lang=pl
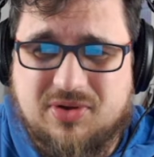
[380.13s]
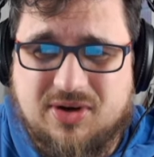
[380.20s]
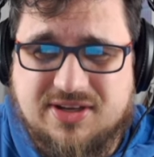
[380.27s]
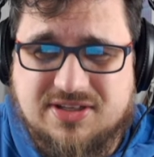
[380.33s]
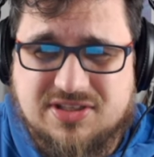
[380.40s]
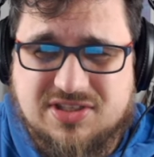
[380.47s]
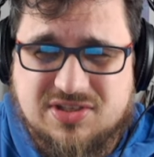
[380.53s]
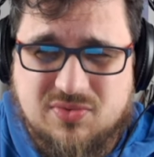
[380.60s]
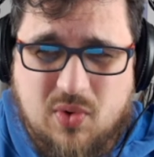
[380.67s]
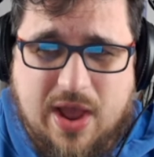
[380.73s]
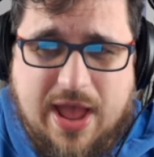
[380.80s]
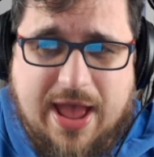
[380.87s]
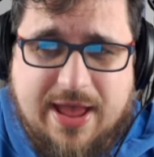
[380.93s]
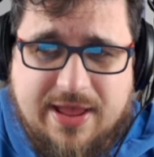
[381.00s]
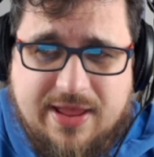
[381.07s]
trochę
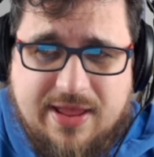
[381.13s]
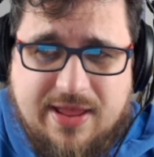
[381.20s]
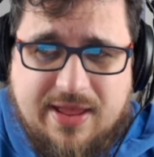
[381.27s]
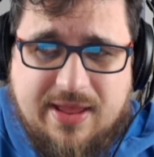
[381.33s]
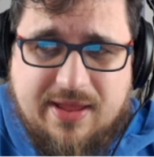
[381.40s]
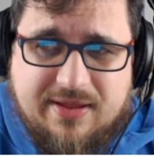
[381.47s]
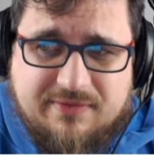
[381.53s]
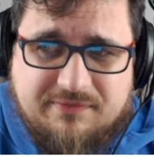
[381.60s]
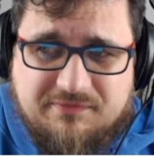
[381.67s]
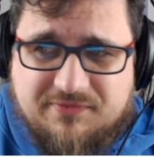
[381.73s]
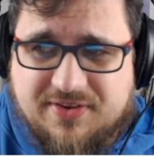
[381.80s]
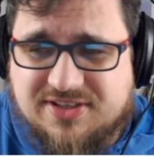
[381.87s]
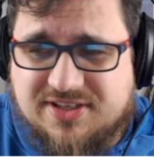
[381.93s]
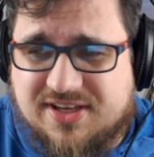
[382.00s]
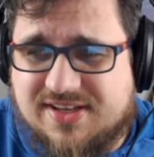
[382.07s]
złe.
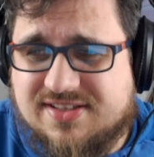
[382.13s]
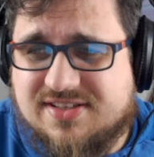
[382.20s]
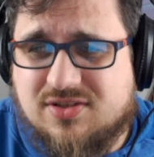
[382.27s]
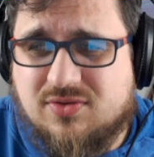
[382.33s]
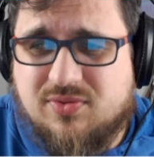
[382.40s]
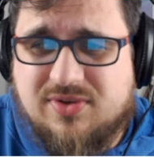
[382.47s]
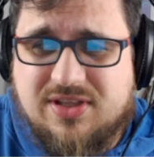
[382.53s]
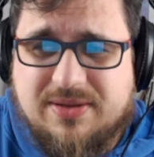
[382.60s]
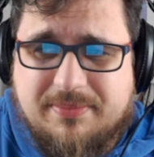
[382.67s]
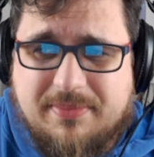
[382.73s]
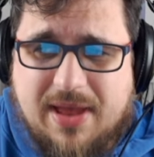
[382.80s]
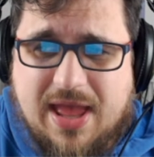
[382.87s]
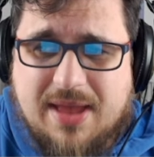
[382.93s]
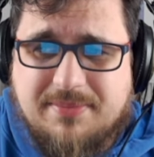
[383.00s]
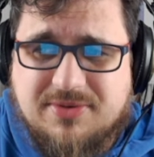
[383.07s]
Wiecie, jest ten słynny
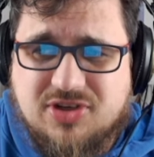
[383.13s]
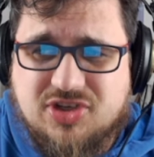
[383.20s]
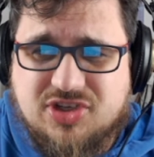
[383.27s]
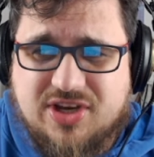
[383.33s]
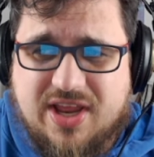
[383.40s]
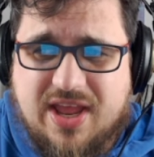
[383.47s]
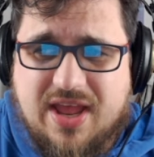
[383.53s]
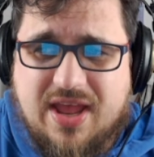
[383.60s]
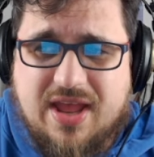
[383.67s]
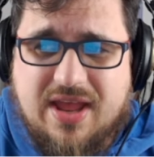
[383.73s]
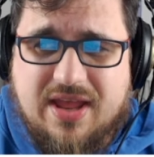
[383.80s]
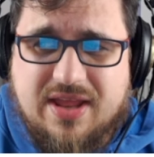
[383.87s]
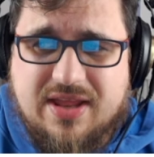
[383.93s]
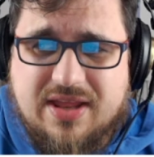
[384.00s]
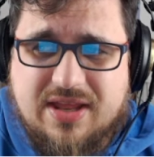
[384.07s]
mem, że
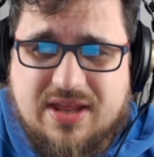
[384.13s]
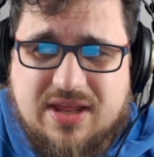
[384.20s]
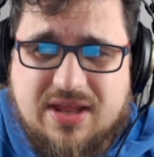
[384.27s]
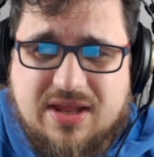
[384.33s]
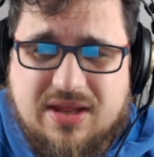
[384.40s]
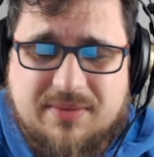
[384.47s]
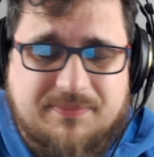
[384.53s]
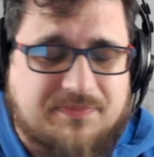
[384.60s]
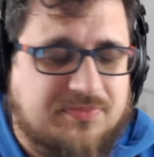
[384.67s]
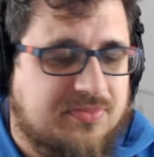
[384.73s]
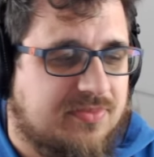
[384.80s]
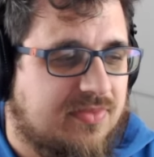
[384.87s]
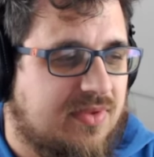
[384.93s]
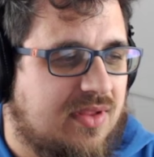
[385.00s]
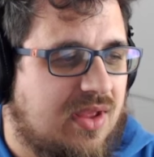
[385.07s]
e,
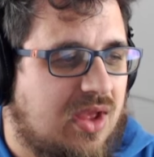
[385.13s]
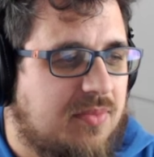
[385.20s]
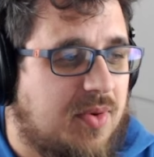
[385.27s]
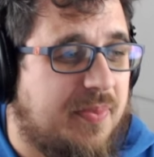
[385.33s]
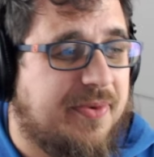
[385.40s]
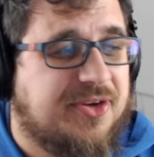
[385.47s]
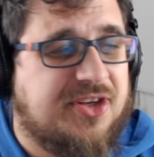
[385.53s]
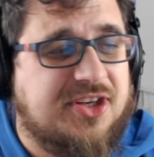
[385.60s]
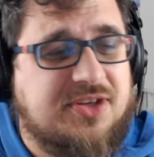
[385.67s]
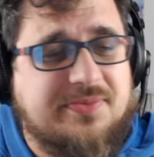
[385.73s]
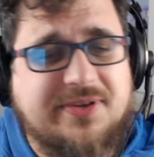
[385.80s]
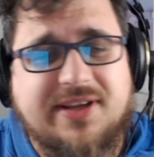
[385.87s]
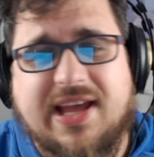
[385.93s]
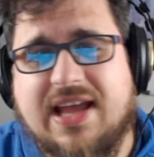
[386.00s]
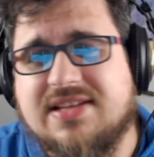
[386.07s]
poprosiliśmy
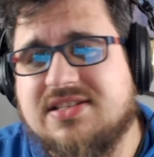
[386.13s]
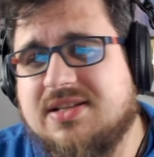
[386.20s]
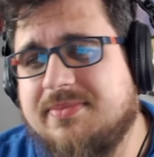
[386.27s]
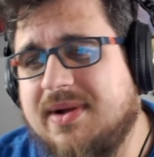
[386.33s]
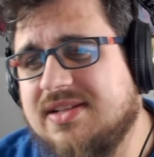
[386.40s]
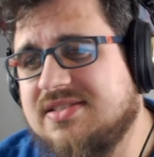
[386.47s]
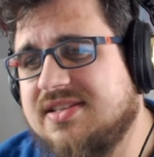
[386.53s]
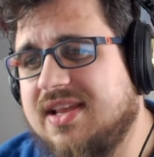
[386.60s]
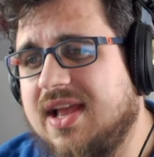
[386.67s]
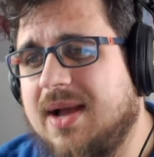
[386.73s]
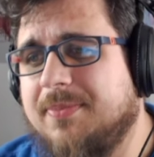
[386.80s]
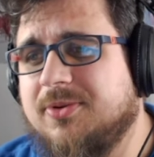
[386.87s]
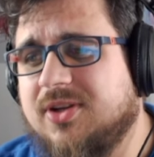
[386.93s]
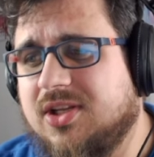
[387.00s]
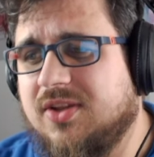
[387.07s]
ich o estymację, a
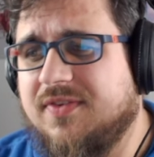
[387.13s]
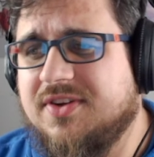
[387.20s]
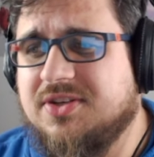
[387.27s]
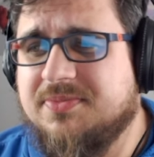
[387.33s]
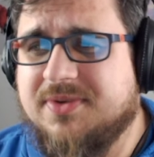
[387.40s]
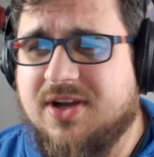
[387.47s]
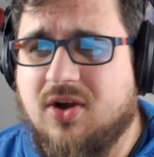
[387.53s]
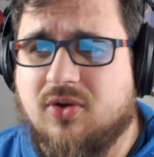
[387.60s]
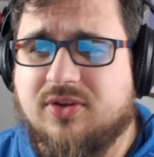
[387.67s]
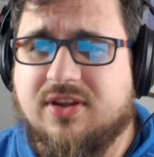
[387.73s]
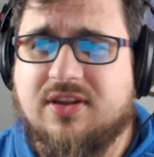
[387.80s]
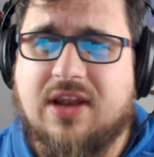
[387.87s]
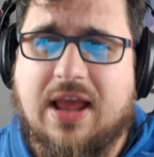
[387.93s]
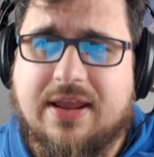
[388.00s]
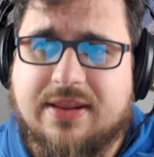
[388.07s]
potraktowaliśmy ich jako
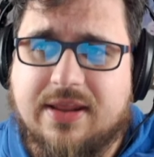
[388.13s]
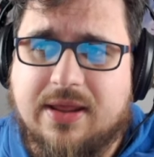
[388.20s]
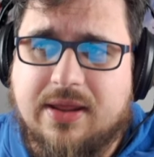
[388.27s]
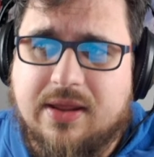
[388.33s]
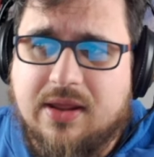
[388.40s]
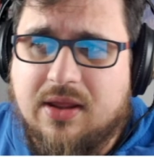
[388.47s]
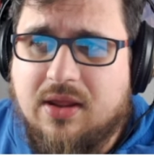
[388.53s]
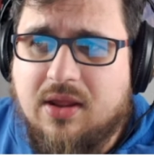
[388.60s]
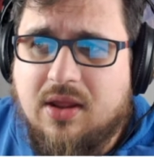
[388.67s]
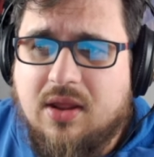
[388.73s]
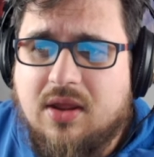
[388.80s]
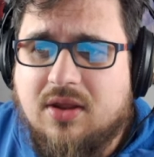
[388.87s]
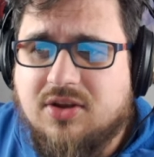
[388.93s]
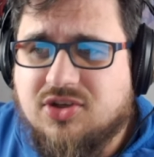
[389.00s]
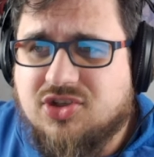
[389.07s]
deadline'y.
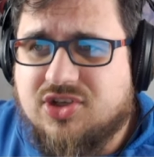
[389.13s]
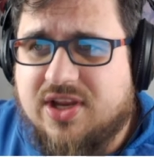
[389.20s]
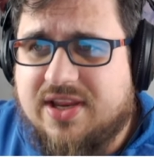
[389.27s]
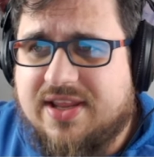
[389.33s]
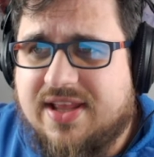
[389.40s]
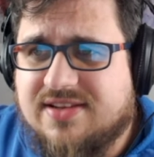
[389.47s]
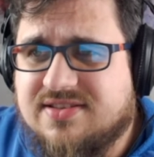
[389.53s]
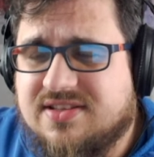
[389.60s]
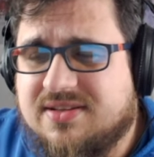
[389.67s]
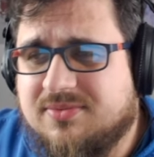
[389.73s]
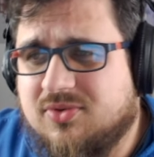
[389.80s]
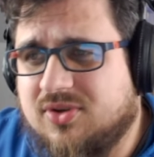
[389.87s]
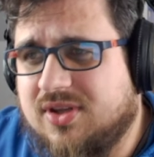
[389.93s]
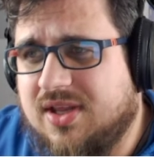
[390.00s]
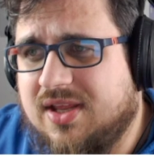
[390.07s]
Że jest w tym
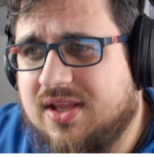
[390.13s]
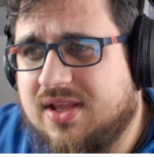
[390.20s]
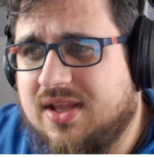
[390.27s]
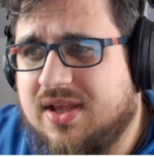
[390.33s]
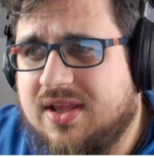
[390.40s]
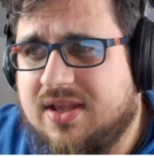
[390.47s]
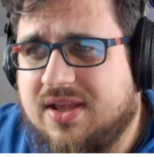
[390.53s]
tutaj,